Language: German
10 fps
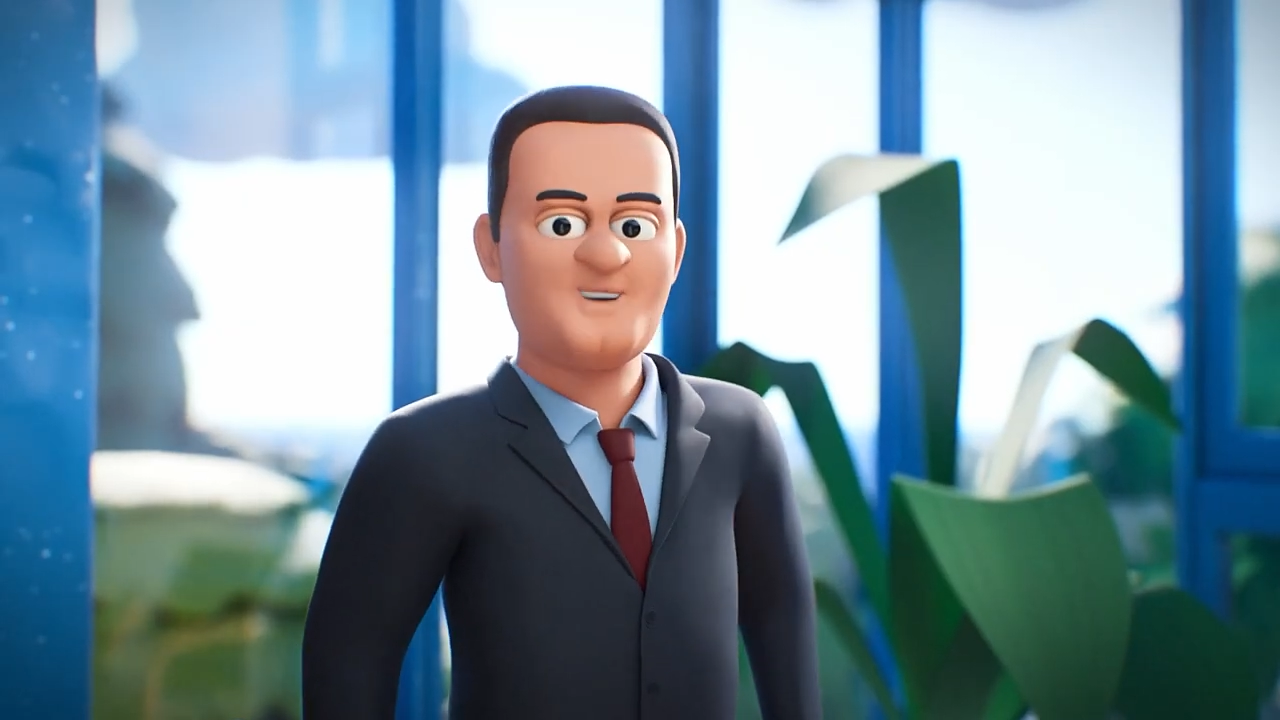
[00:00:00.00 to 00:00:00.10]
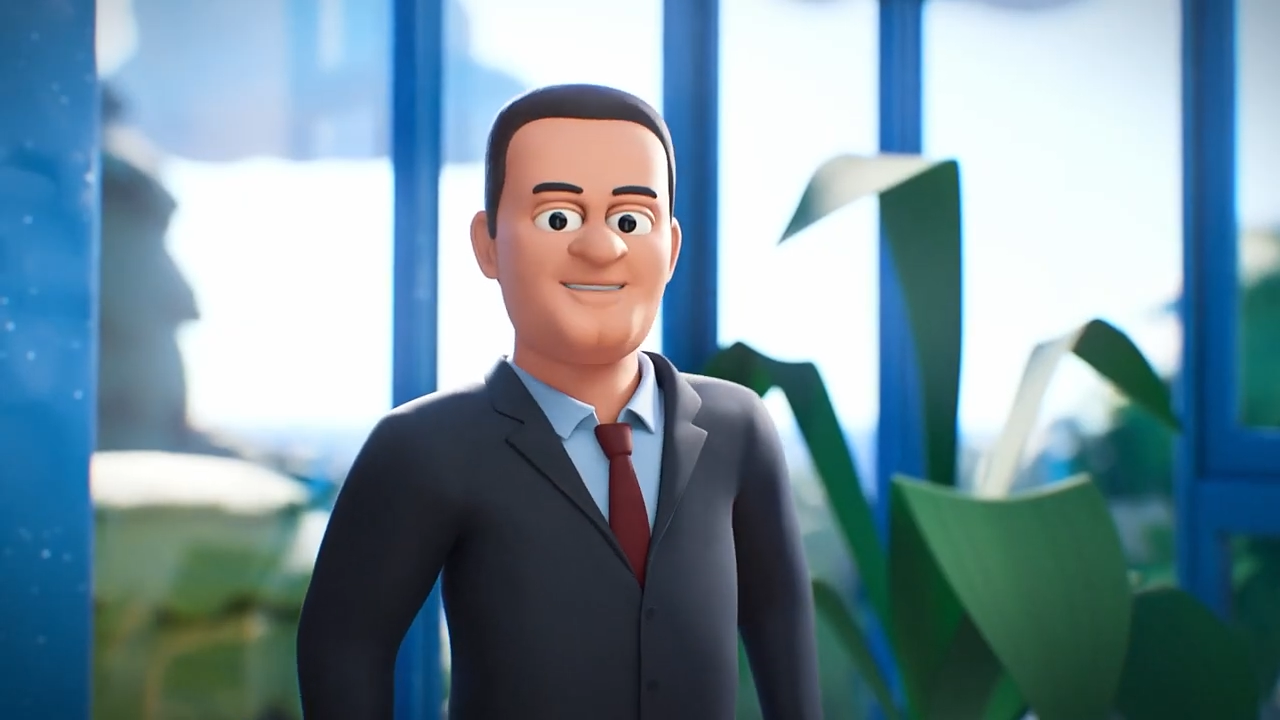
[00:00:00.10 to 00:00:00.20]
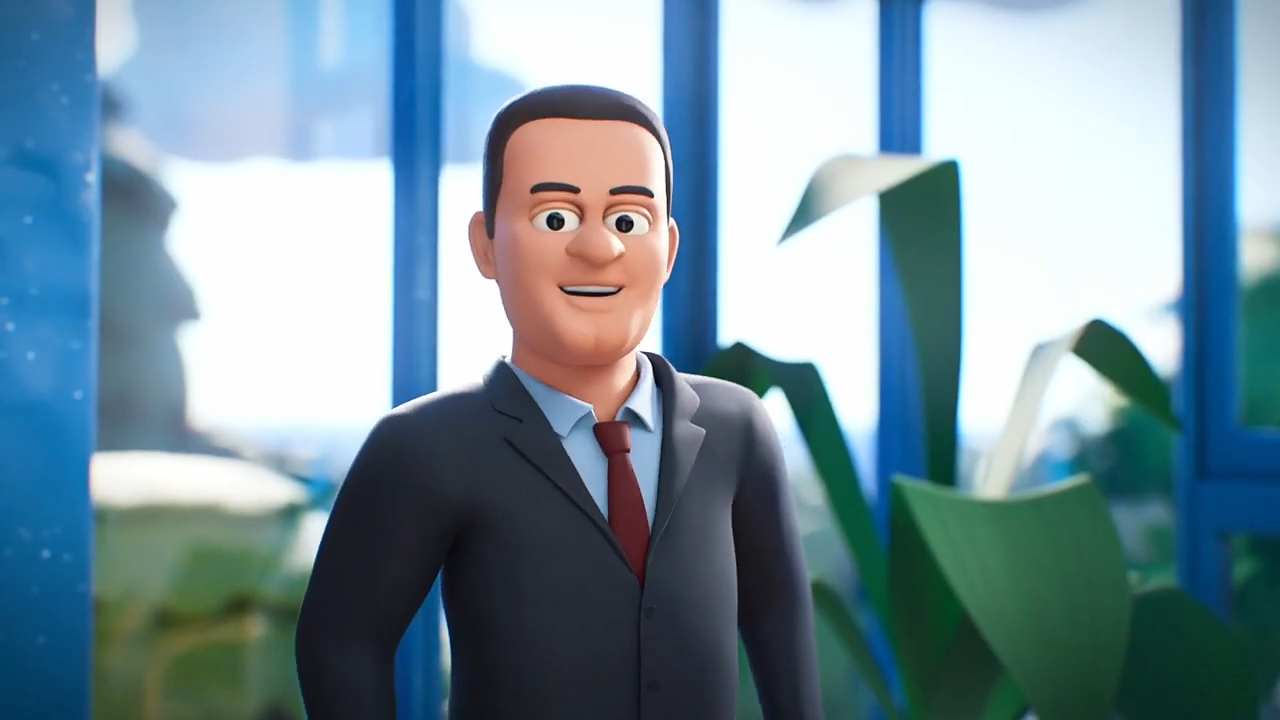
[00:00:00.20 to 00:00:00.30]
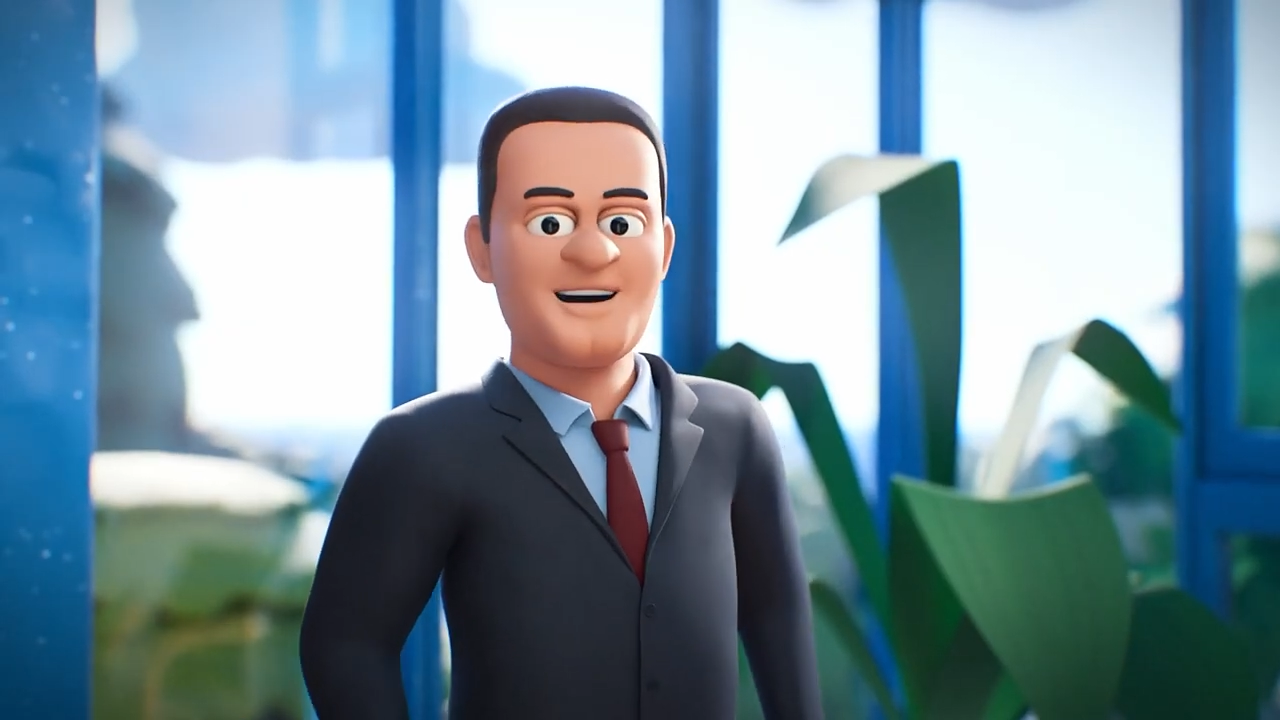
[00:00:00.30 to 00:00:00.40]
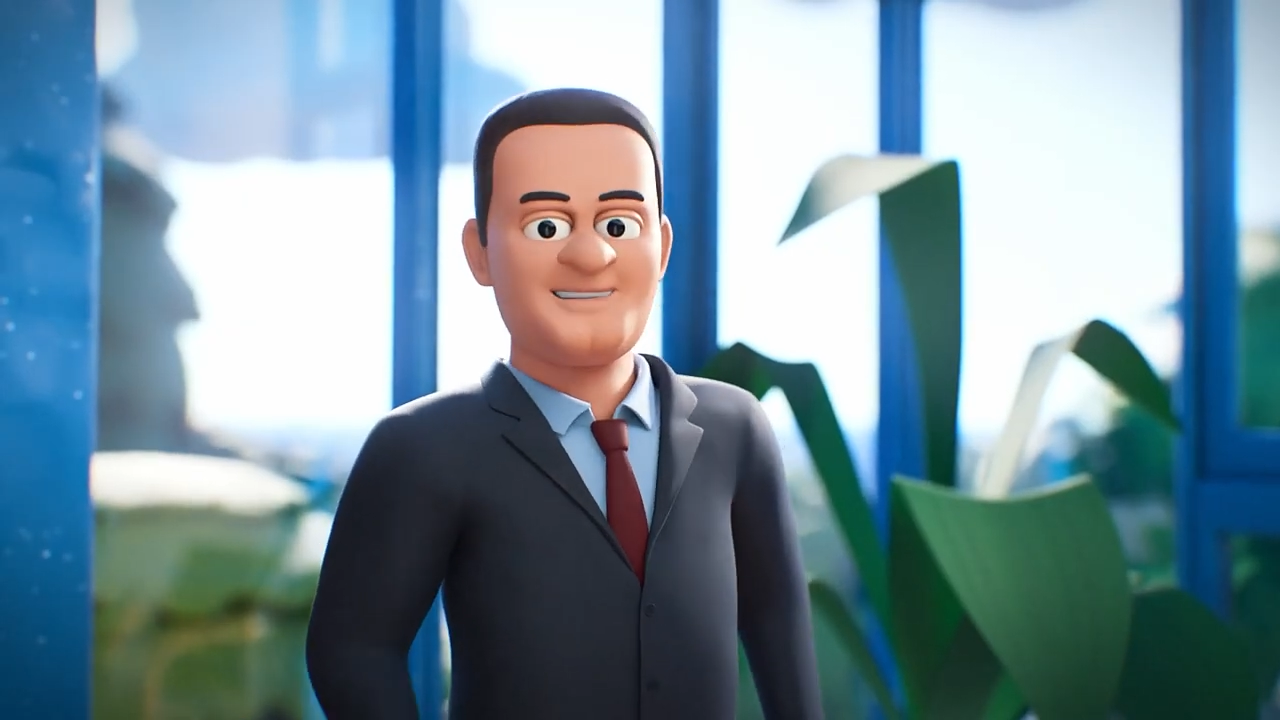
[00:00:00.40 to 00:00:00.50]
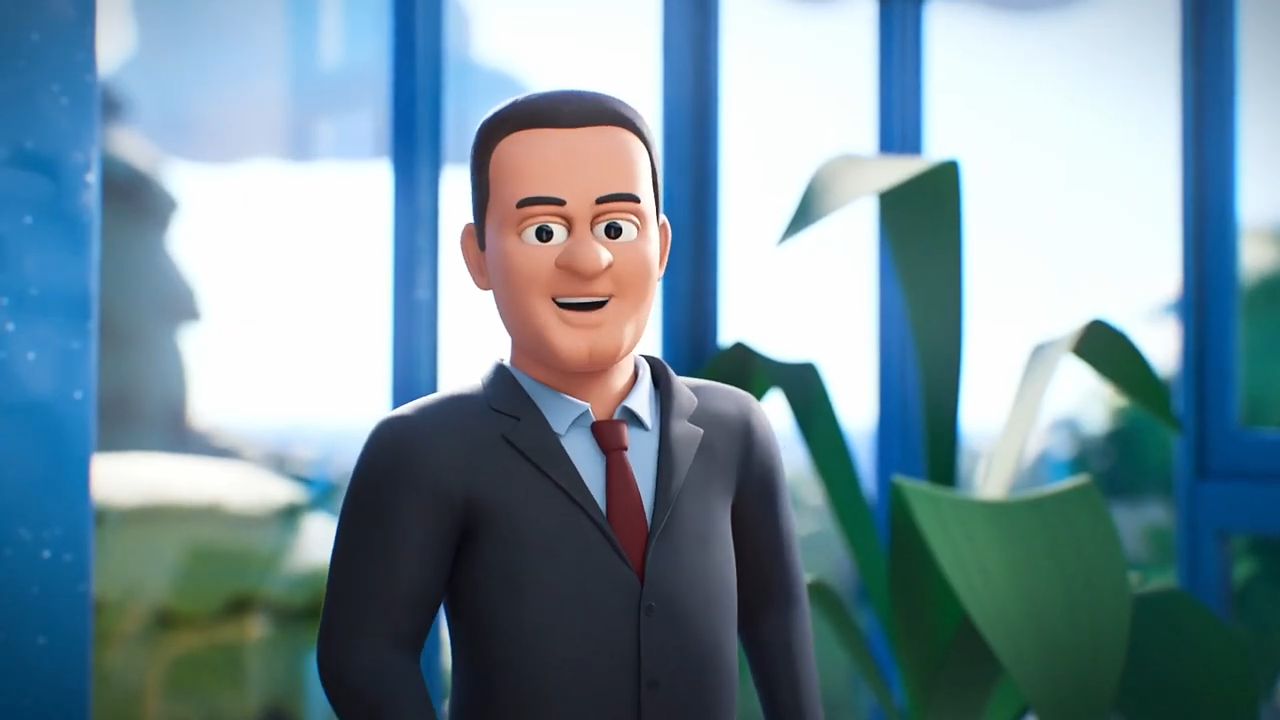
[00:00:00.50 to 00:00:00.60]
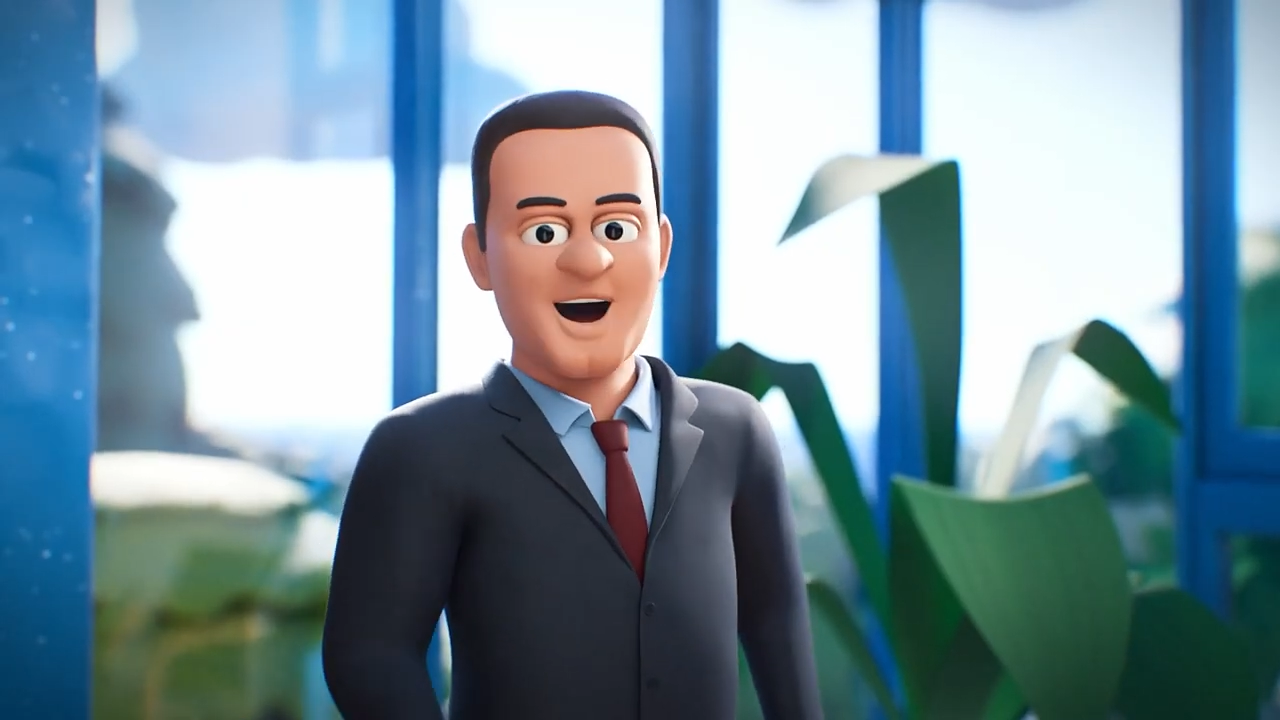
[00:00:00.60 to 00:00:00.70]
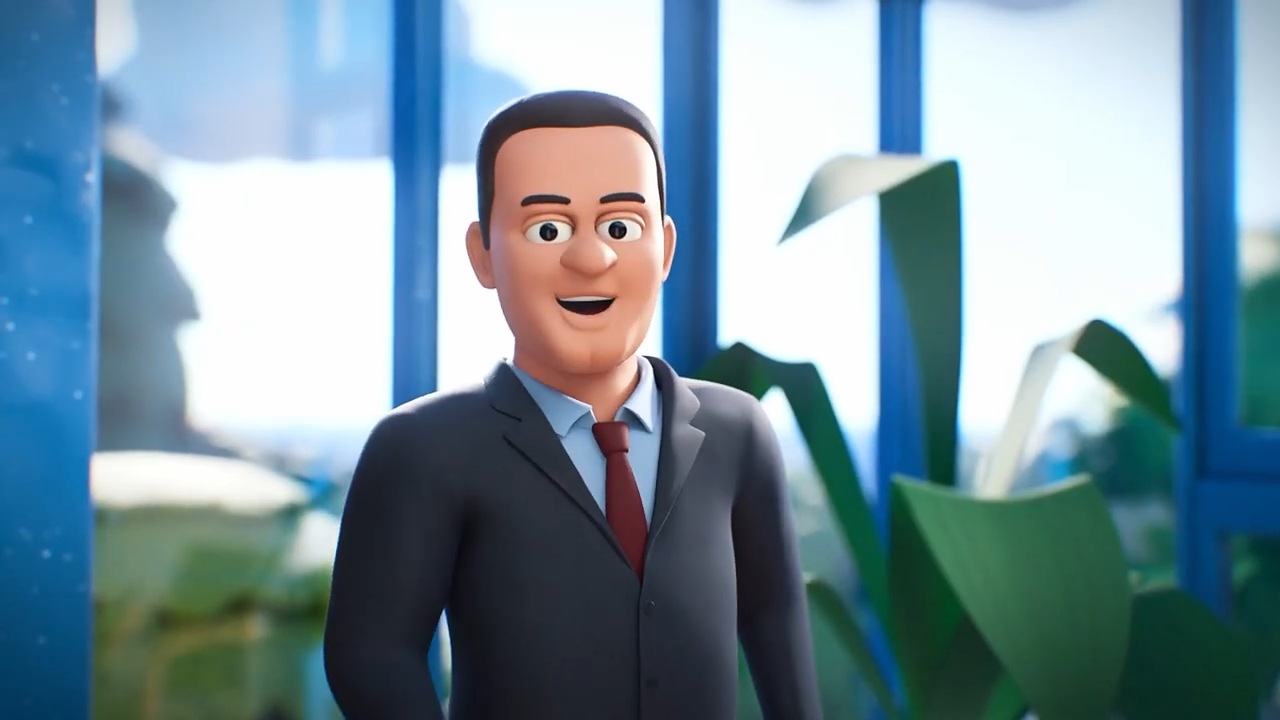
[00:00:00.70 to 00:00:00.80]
wünschen Ihnen